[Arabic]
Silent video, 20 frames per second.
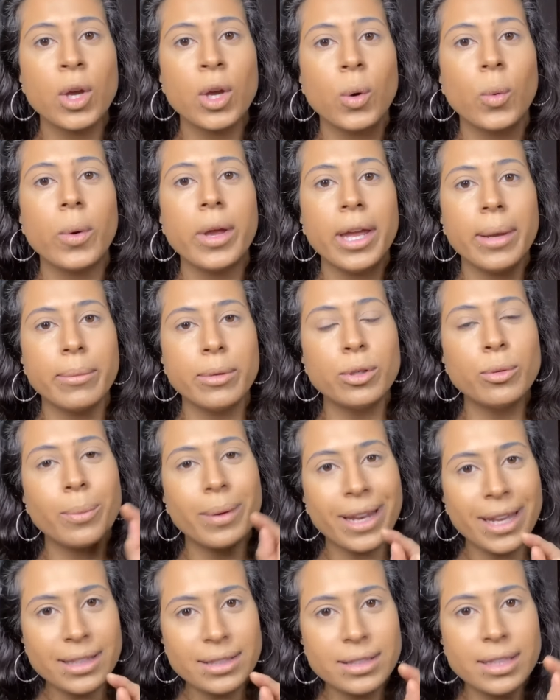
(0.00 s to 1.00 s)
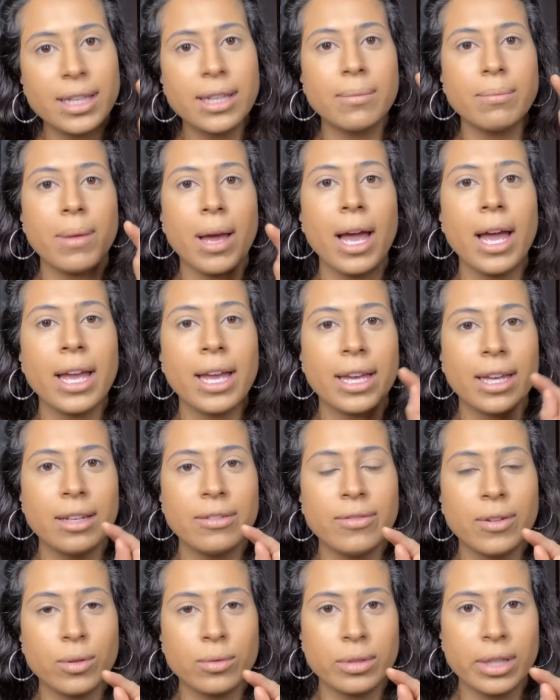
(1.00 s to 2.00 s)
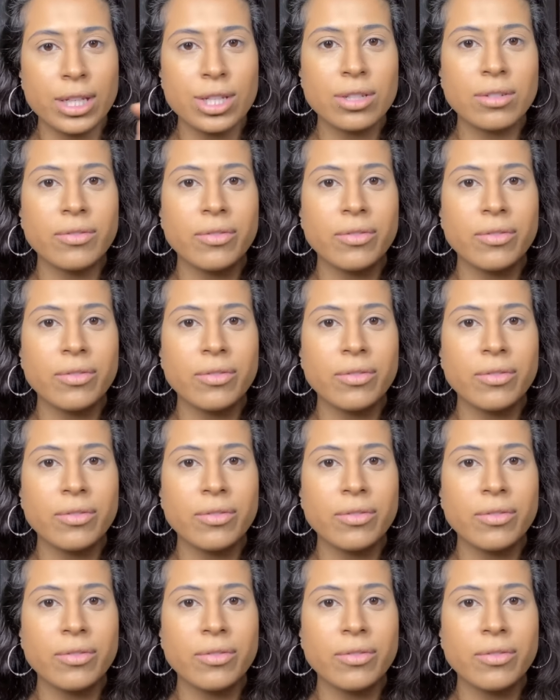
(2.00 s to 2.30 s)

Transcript: ويعملوا بلاندنج مع الفاونديشن